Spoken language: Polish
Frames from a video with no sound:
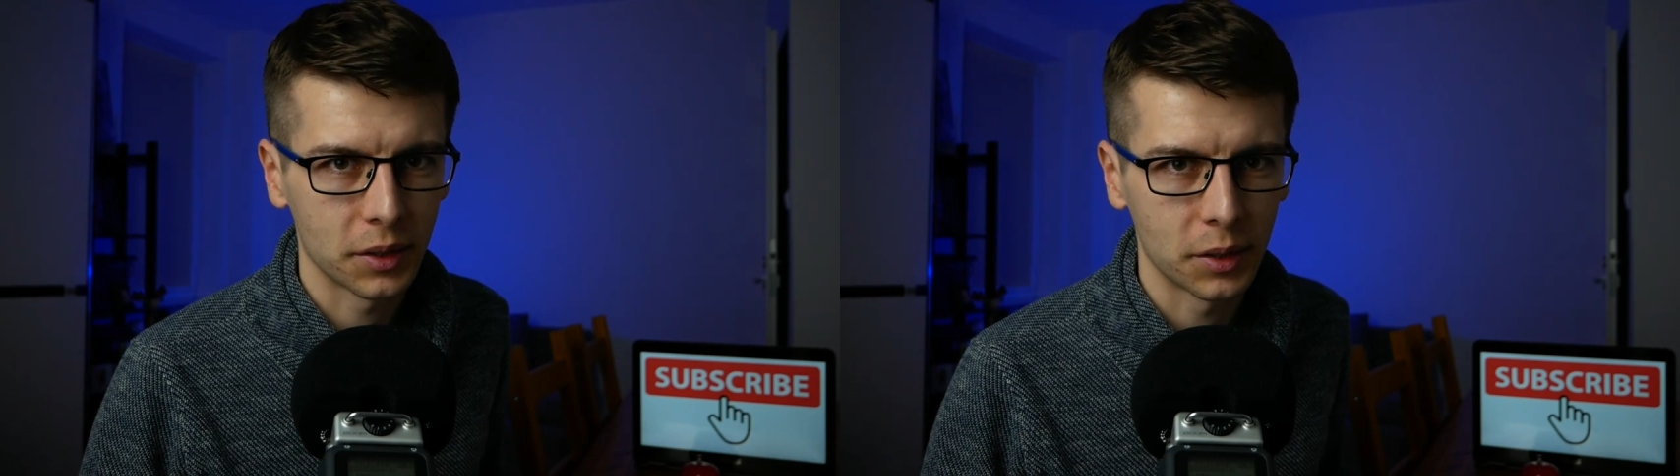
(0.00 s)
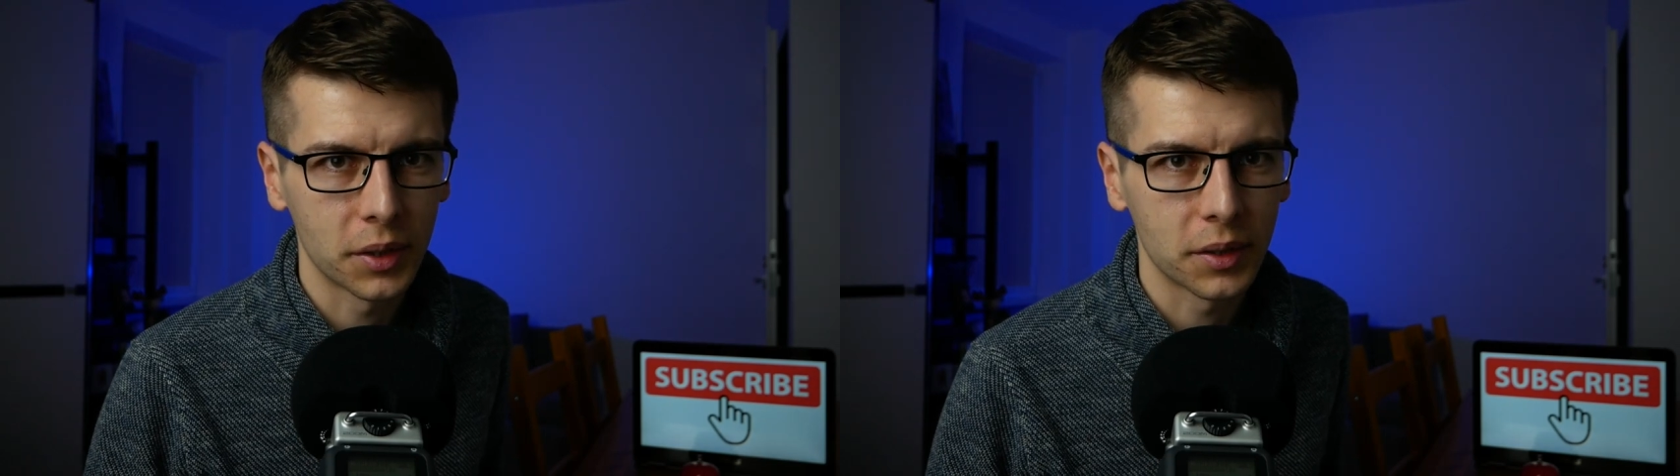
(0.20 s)

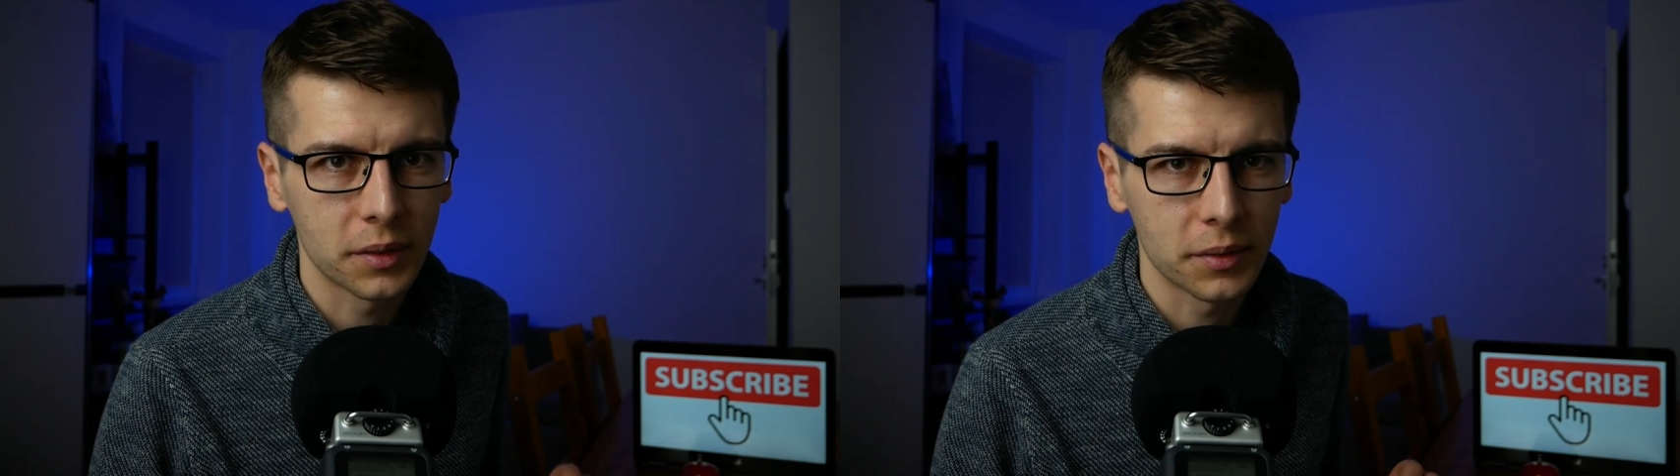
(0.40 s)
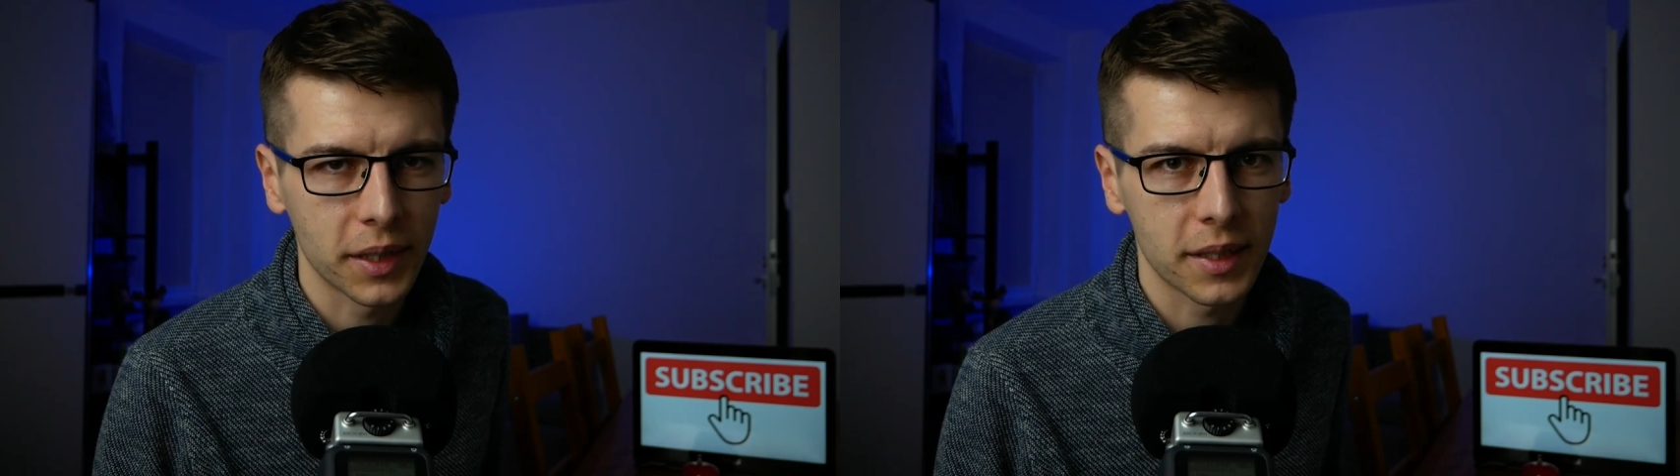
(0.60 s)
no bo
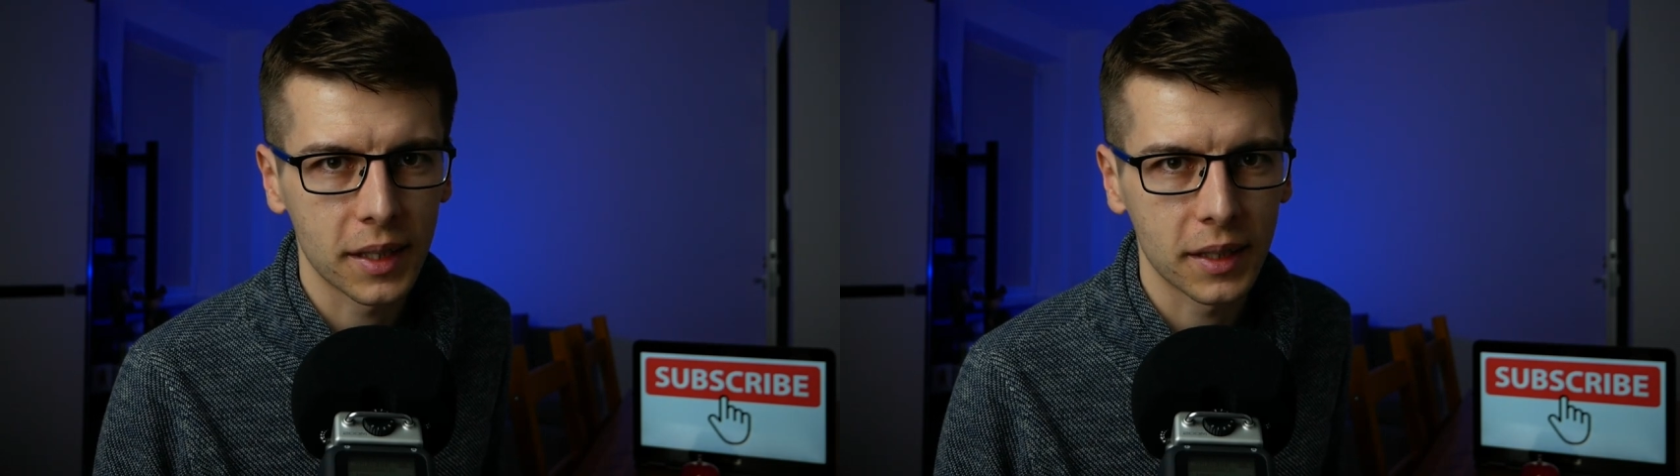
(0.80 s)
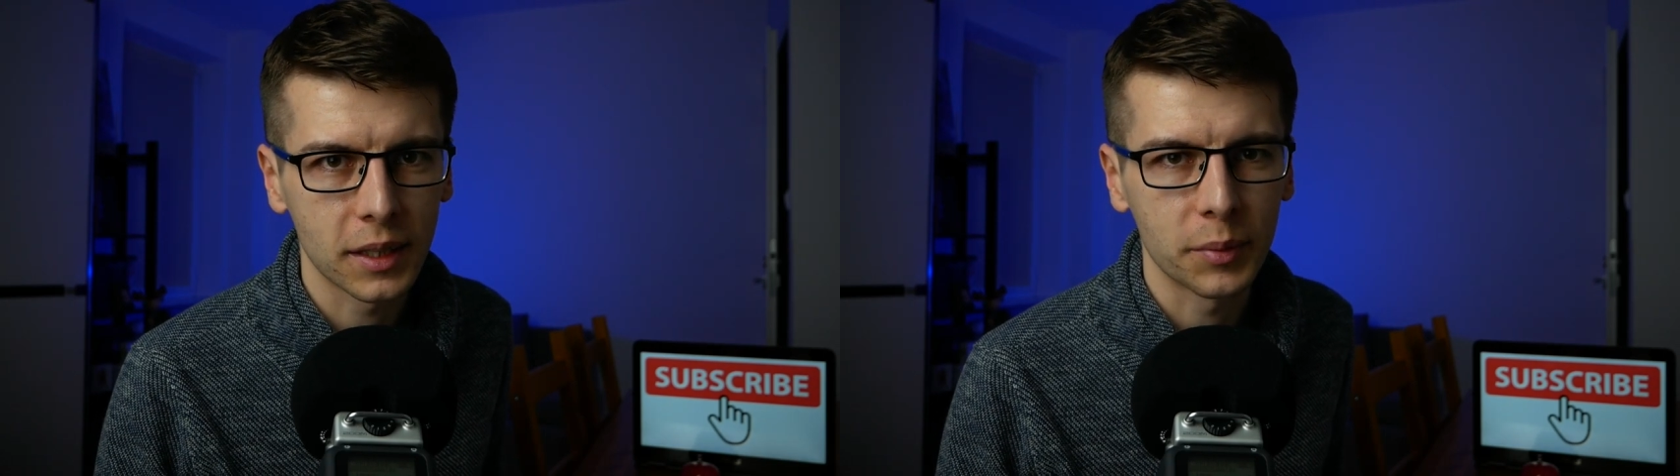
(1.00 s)

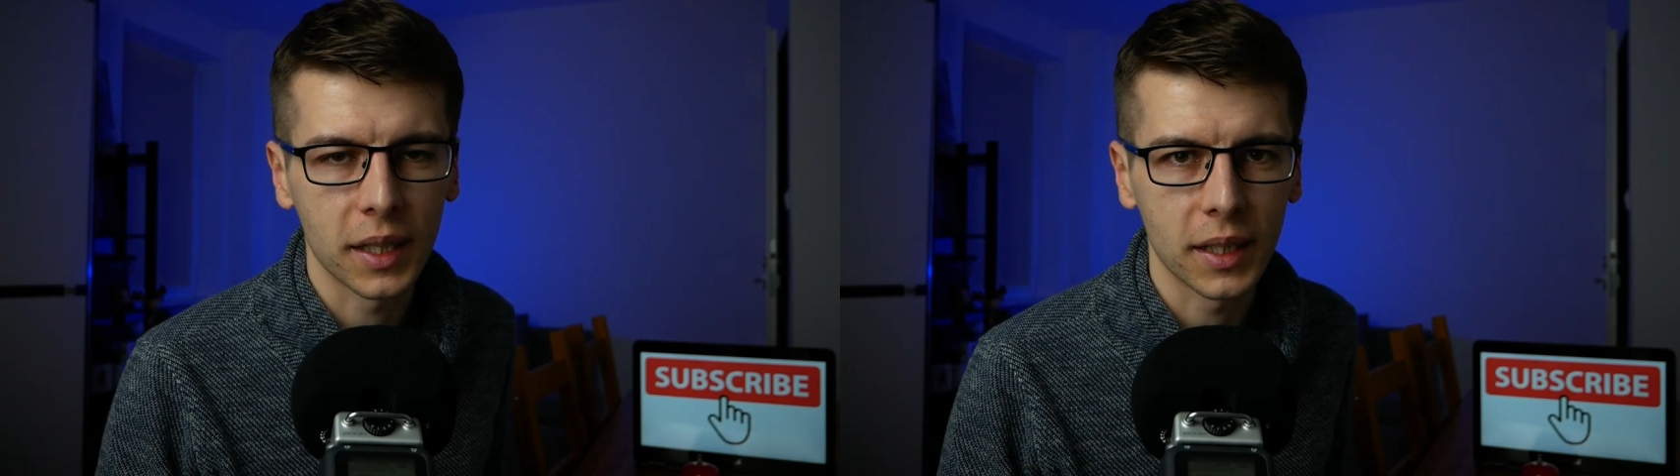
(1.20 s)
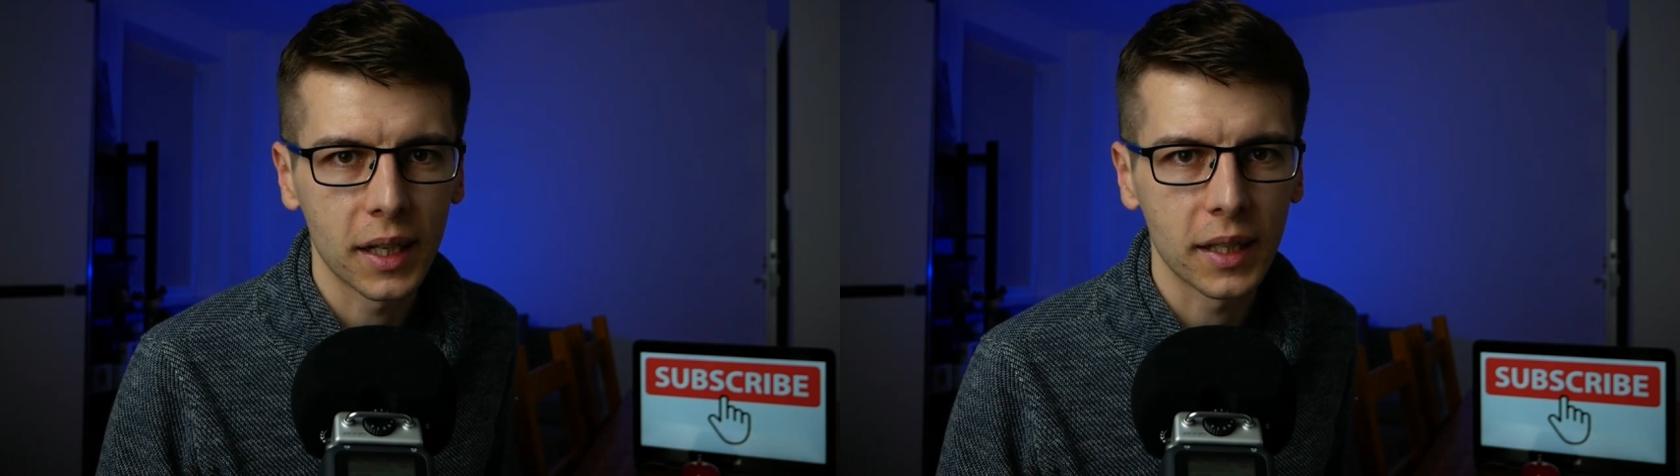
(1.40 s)
wiedza na tym
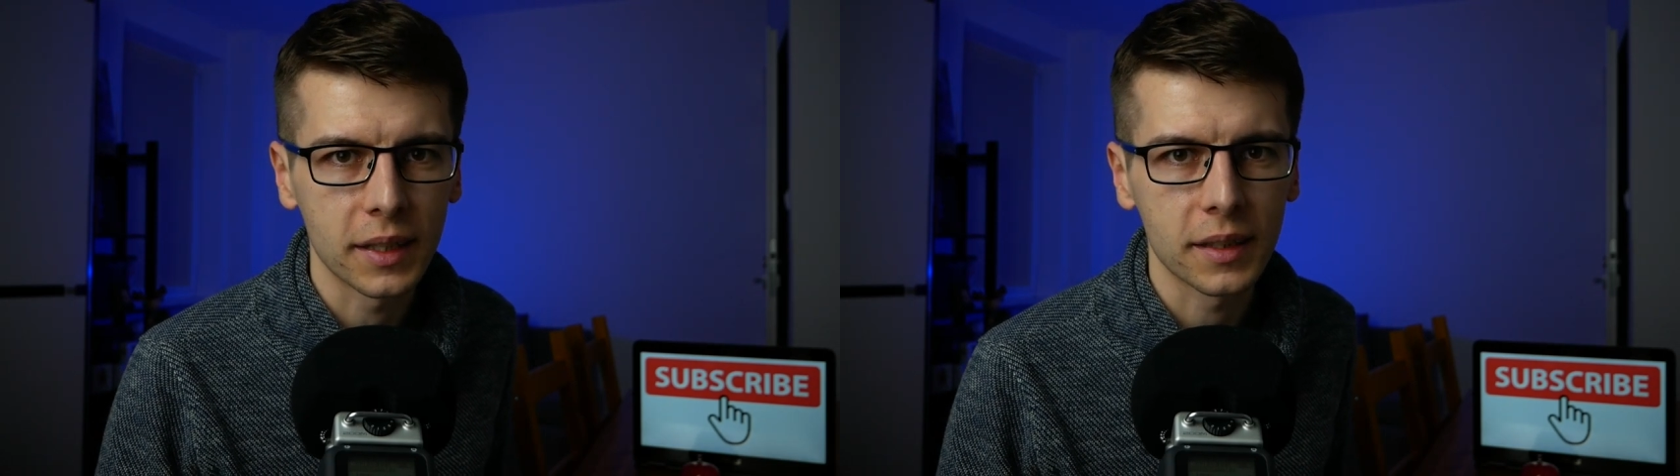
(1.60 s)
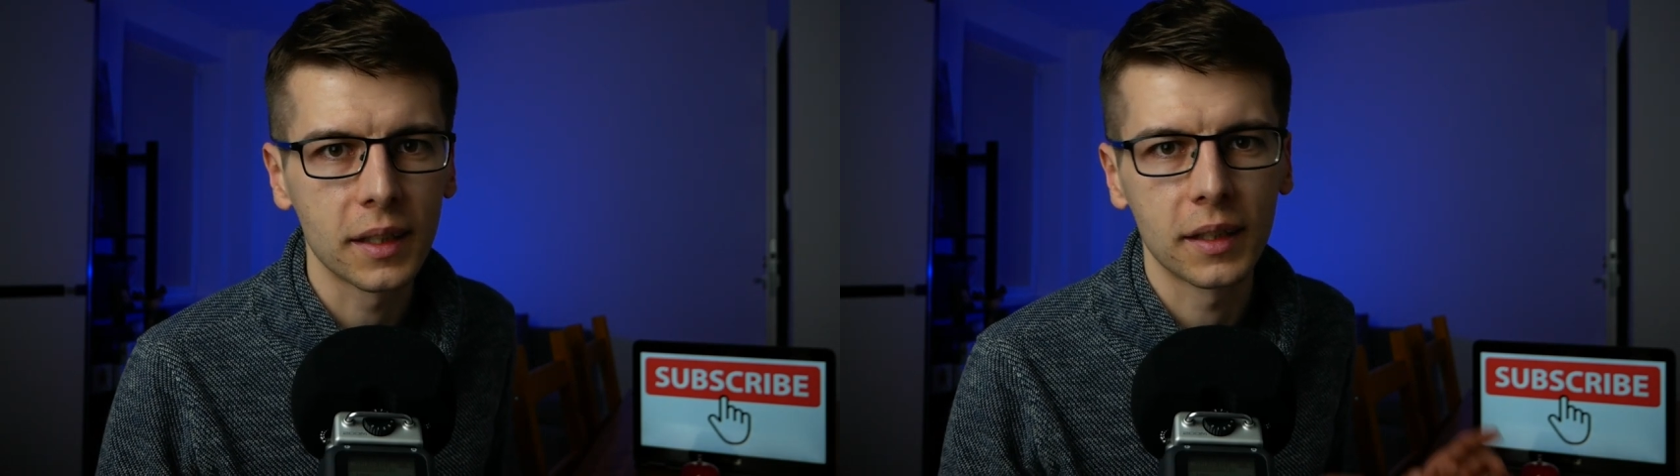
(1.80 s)
kanale
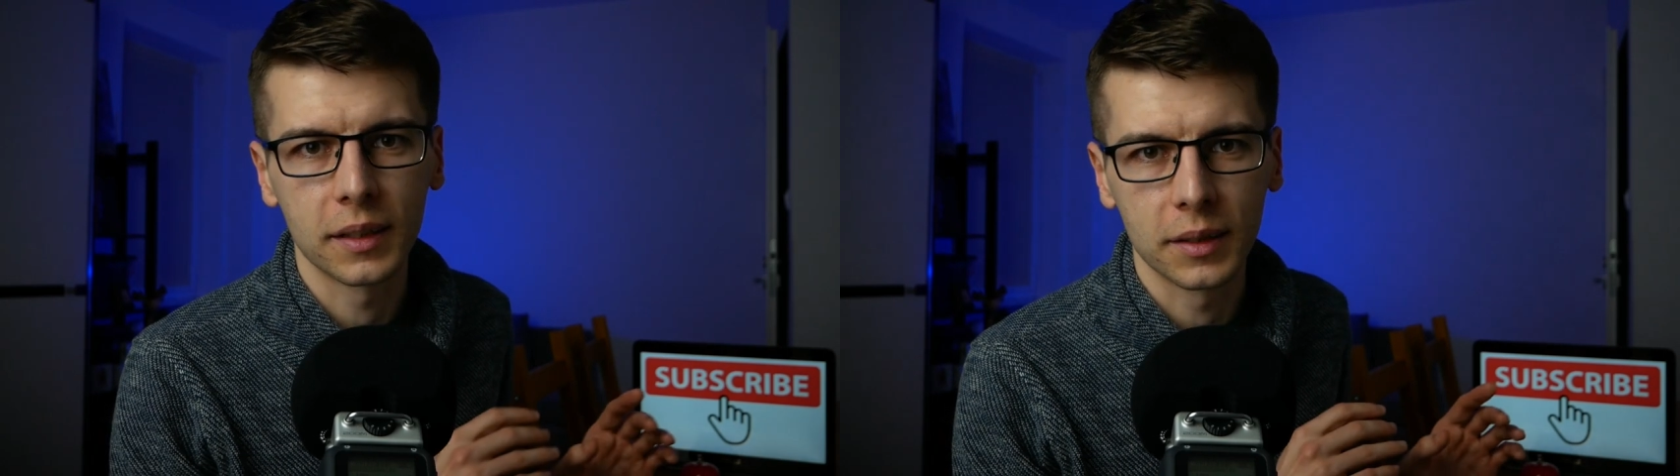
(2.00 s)
jest y,